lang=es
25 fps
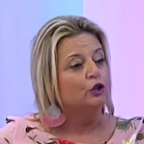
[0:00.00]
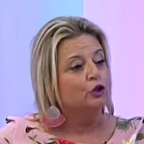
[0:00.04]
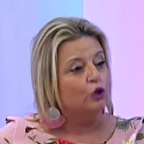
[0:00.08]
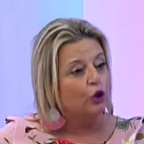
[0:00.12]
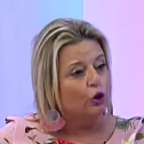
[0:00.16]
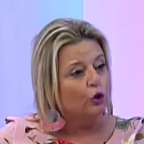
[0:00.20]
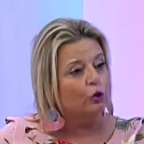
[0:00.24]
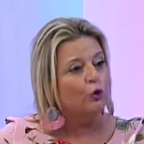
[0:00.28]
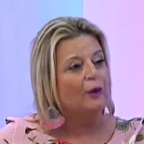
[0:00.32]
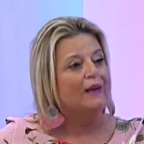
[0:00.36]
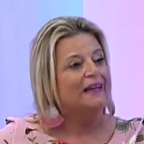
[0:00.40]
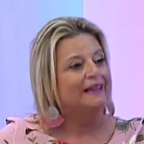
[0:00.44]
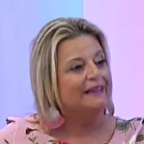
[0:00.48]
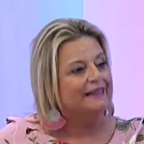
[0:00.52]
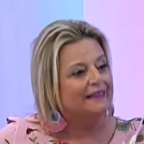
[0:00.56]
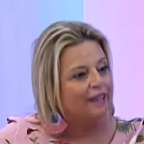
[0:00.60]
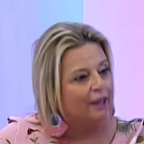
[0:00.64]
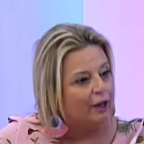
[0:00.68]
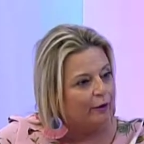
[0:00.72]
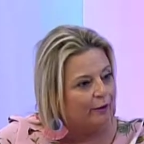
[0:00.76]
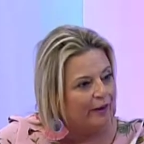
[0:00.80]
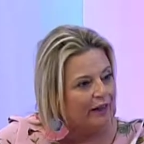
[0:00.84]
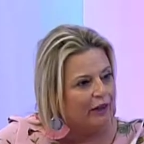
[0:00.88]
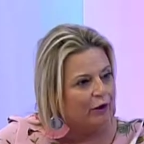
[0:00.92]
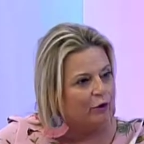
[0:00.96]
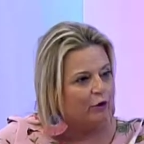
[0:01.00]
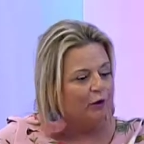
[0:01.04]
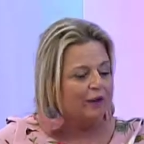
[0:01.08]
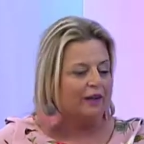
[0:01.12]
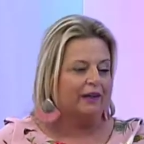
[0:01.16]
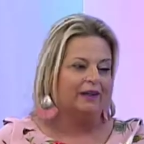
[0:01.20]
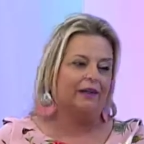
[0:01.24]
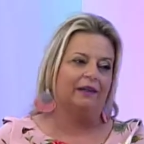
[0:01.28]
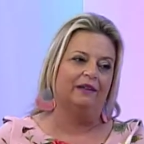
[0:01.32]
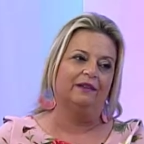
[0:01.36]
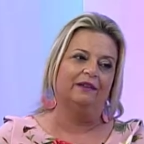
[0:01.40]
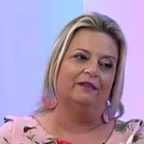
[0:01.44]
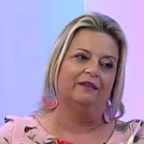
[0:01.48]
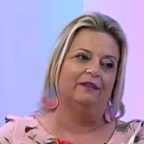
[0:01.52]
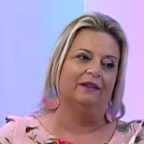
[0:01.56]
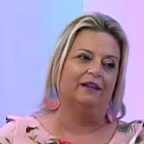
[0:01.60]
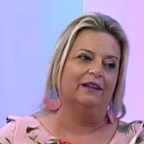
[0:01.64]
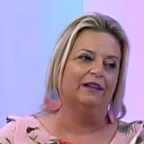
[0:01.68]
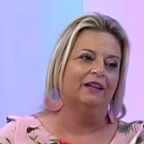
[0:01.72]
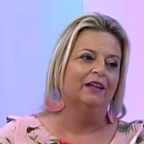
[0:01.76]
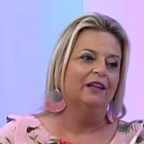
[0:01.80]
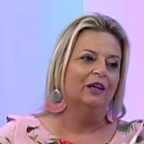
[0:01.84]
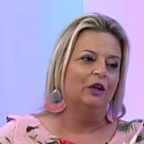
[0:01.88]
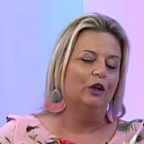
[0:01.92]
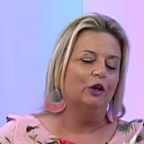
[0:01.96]
todo el trabajo que
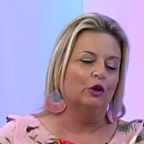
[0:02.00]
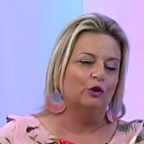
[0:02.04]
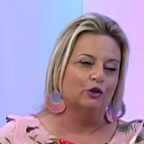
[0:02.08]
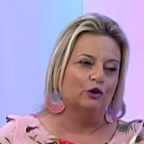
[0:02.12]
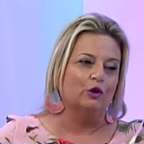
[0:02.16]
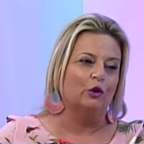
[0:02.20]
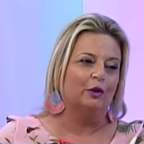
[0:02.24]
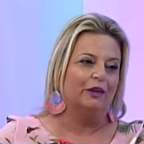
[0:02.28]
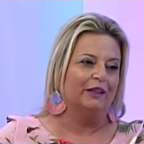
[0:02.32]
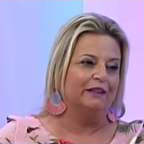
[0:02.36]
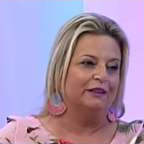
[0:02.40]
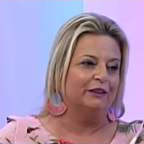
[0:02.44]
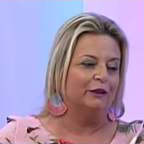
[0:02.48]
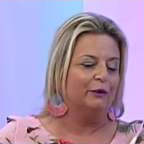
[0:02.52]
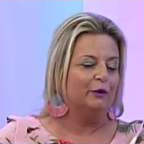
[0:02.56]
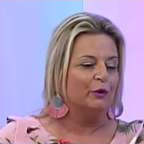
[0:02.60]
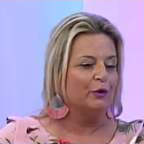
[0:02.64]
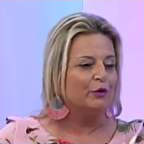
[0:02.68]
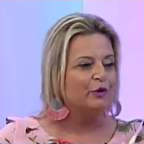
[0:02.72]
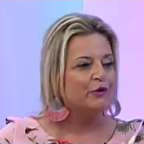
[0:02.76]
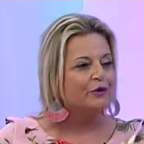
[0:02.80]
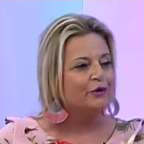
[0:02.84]
realizan los colectivos.